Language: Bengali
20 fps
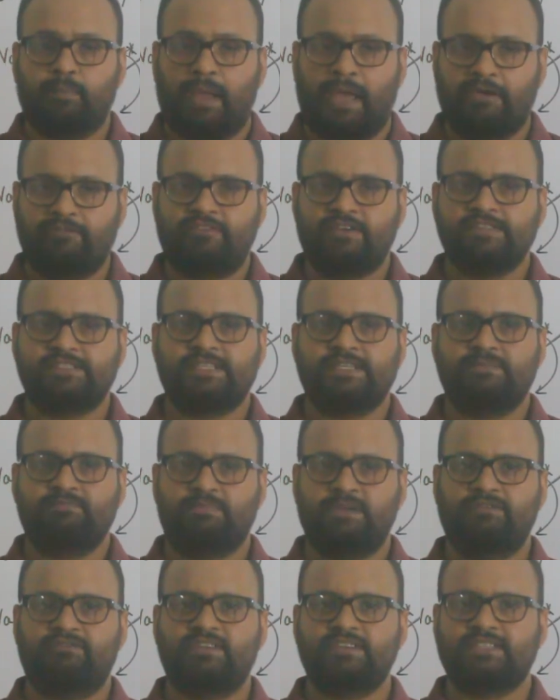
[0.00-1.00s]
এ ফেজের
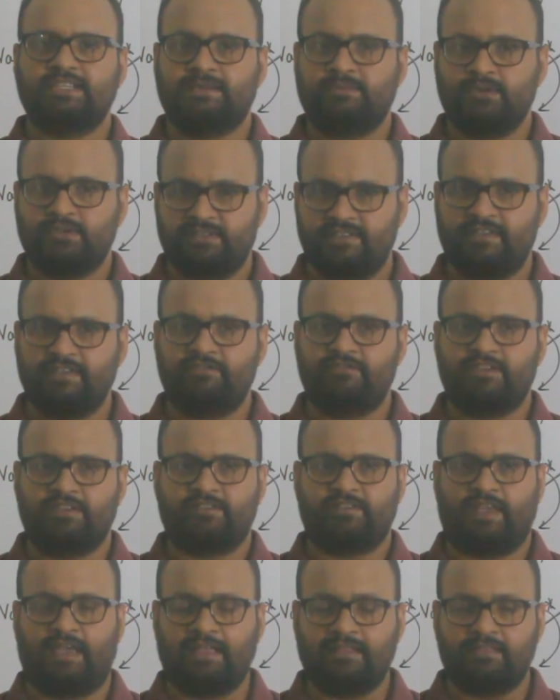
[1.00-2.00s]
বি ফেজের এবং সি
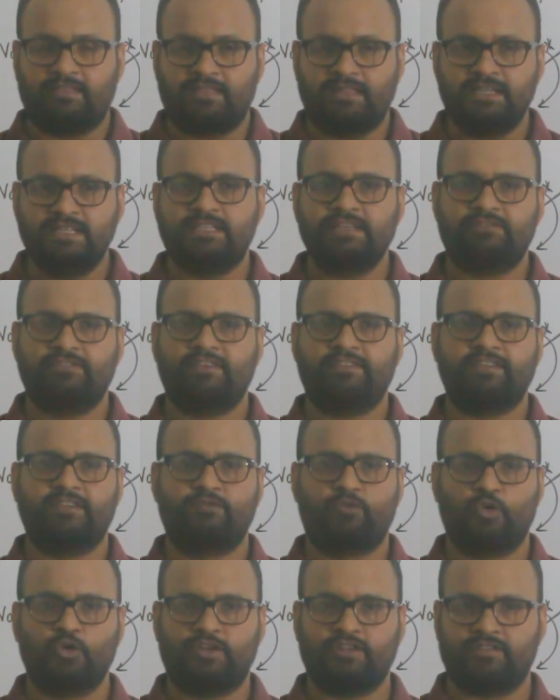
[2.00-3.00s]
ফেজ এই তিনটা ফেজের
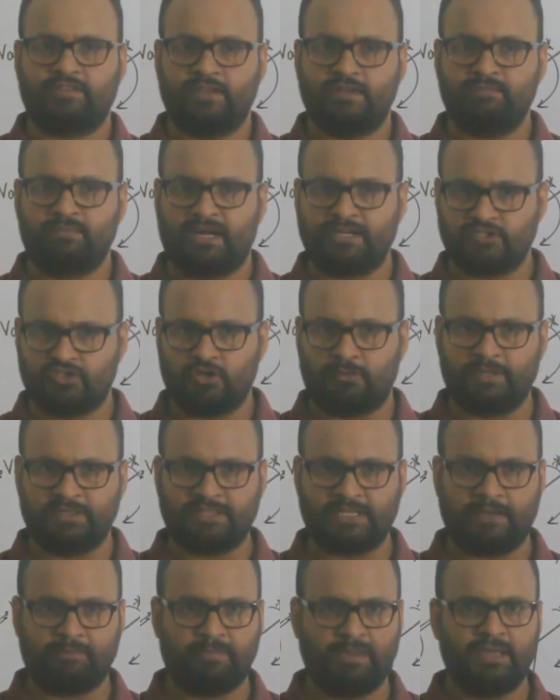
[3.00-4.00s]
ভোল্টেজের মান সমান
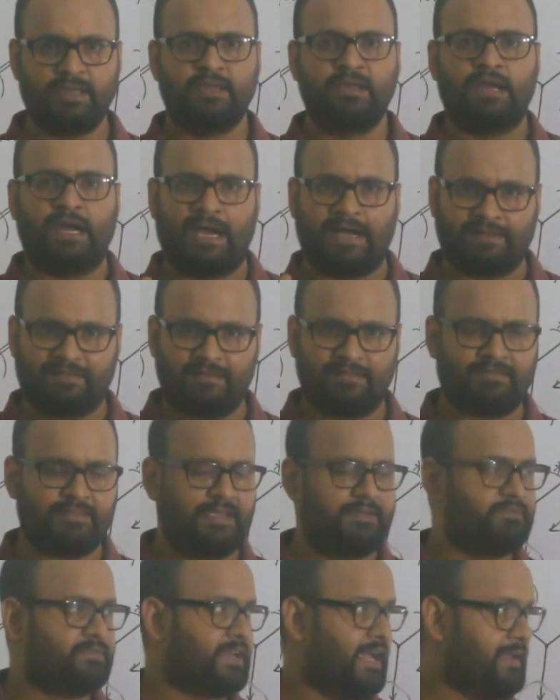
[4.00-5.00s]
থাকবে অ্যাট দ্য
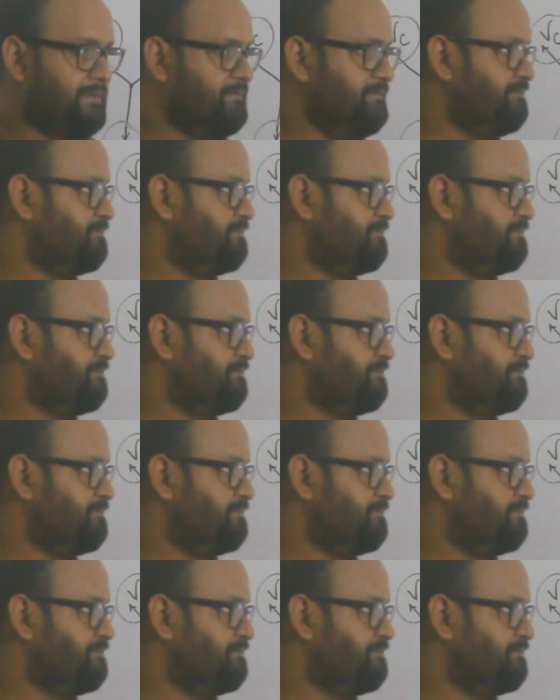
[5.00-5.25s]
সেম টাইম